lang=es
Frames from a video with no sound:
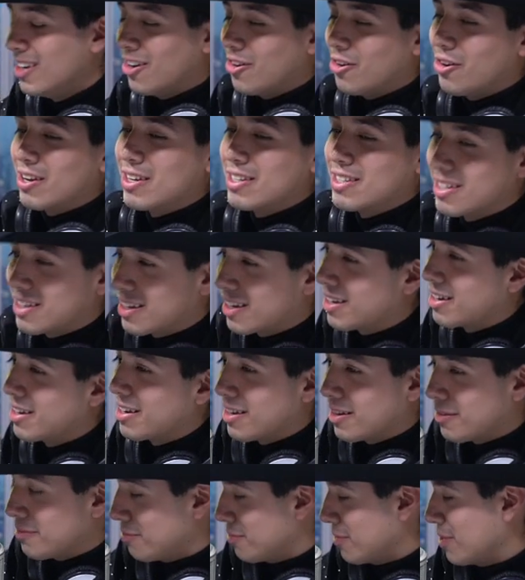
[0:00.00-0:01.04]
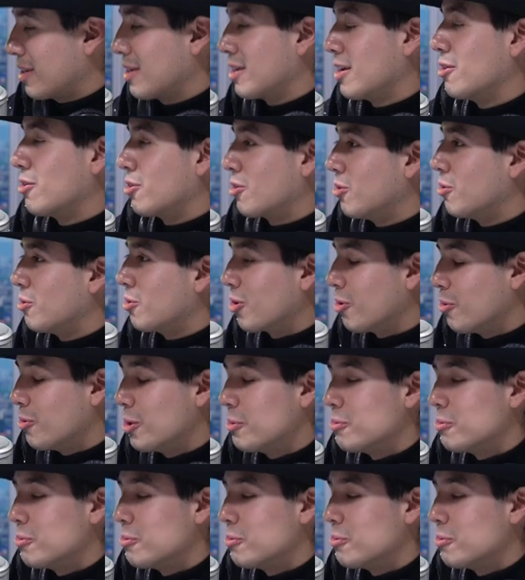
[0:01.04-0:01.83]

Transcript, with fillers: Ahora sí que ¿Cómo,